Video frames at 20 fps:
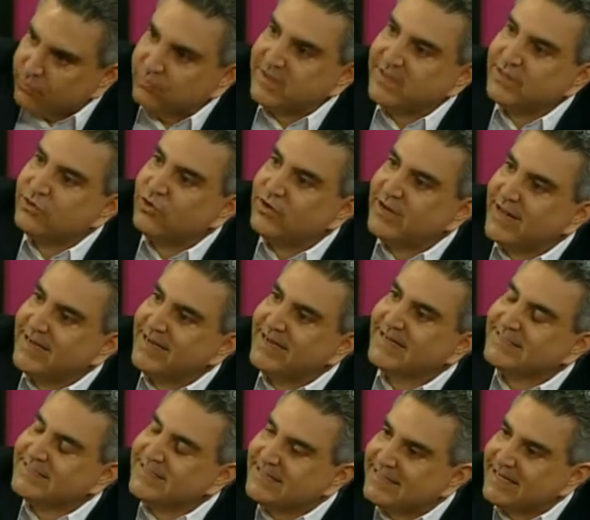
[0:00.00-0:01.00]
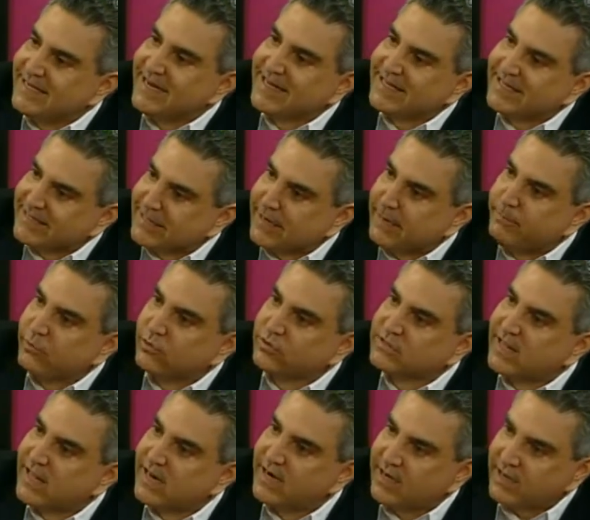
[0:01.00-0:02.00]
moviendo la arena sin tener que
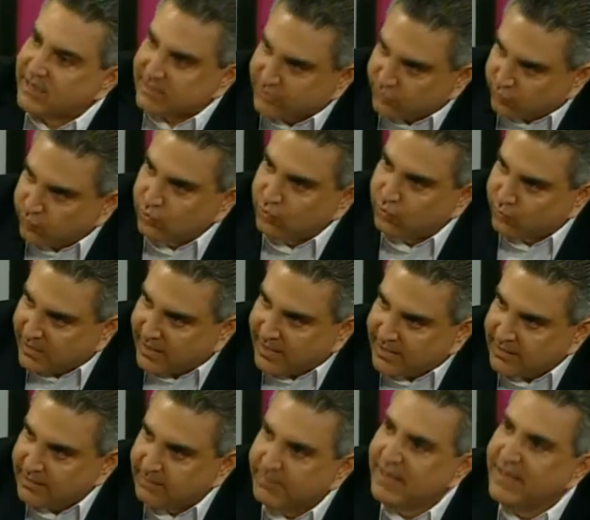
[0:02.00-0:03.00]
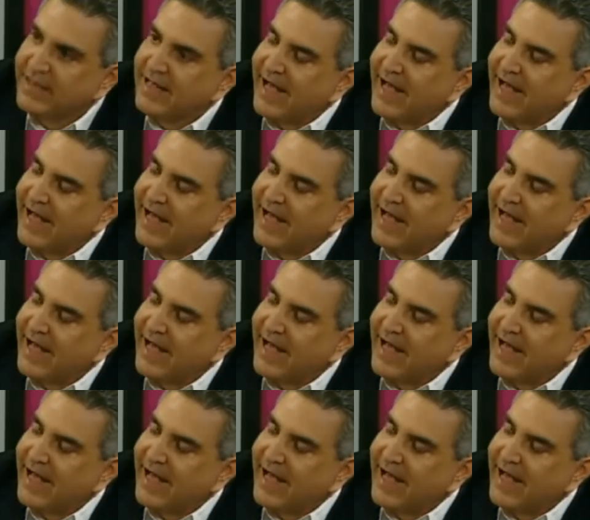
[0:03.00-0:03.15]
transportarla a ningún lugar.